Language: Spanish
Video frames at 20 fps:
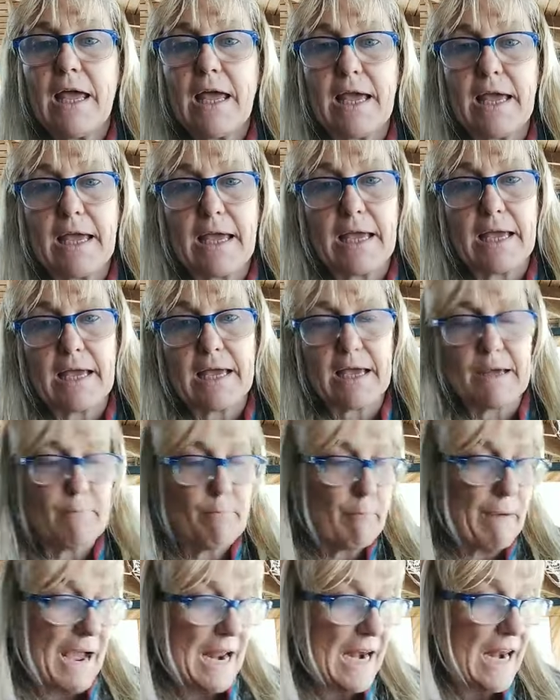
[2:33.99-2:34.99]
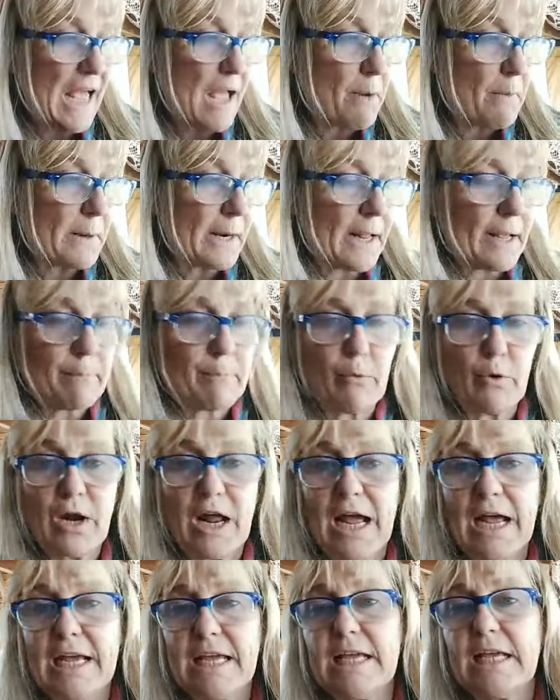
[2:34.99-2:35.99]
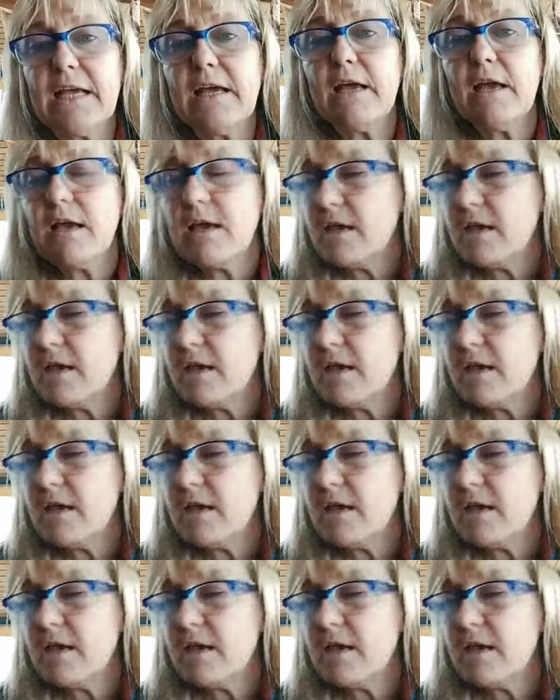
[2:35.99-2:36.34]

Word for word: eh, en palabras por ahí